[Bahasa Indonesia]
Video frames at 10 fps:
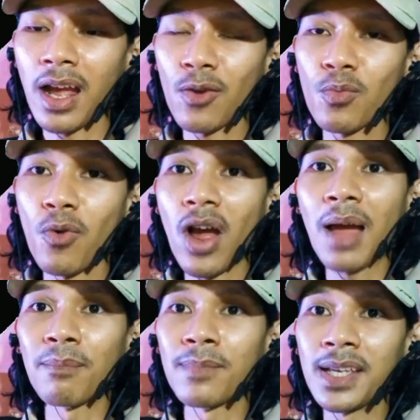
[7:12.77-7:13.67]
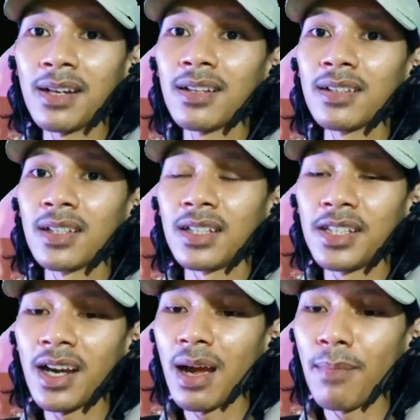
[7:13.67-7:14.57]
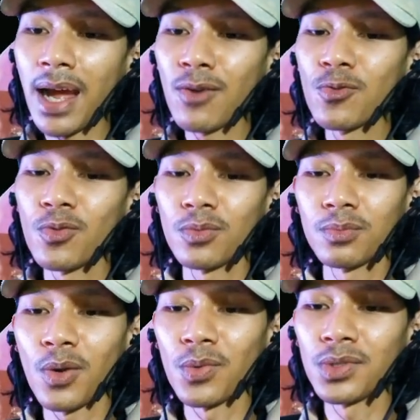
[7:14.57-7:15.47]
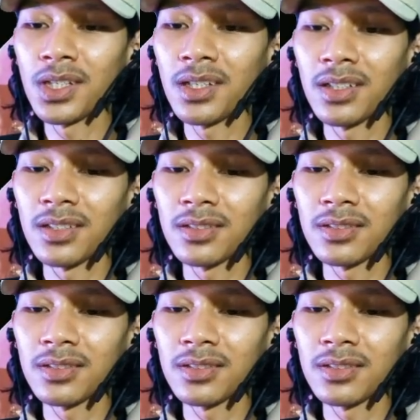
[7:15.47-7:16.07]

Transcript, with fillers: aku mau ambil dia nggak mau maunya